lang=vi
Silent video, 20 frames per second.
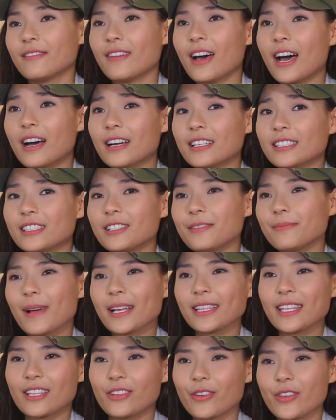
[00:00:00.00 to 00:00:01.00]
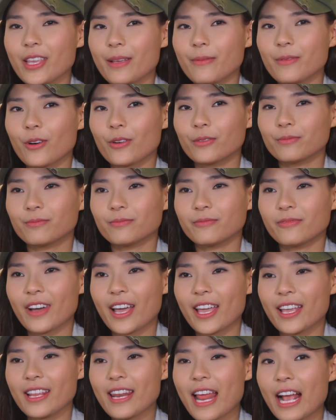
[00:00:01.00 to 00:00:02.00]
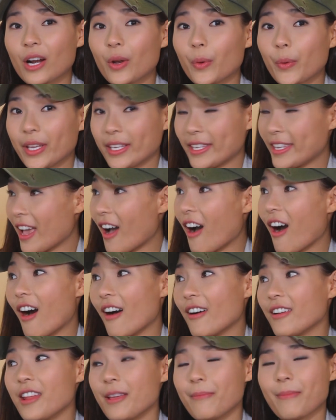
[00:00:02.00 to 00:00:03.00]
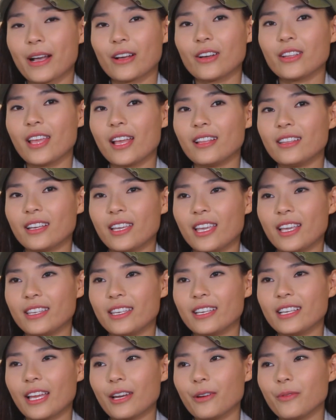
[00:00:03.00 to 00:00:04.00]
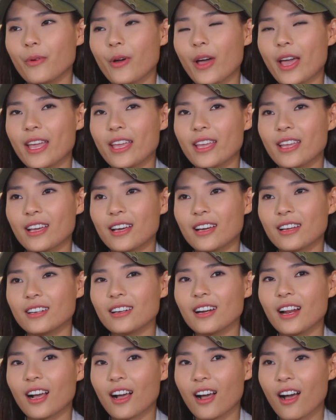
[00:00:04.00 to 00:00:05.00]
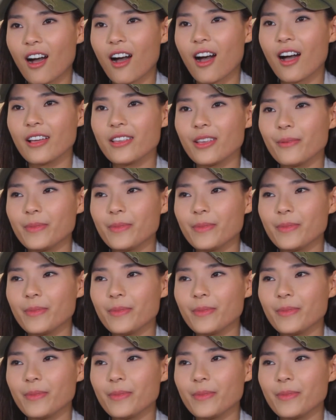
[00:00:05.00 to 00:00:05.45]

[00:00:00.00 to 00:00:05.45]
Và trước mắt thì Thúy Diễm còn phải đang luyện giỏ để mà có thể thực hiện những cảnh quay uh, rất là khó.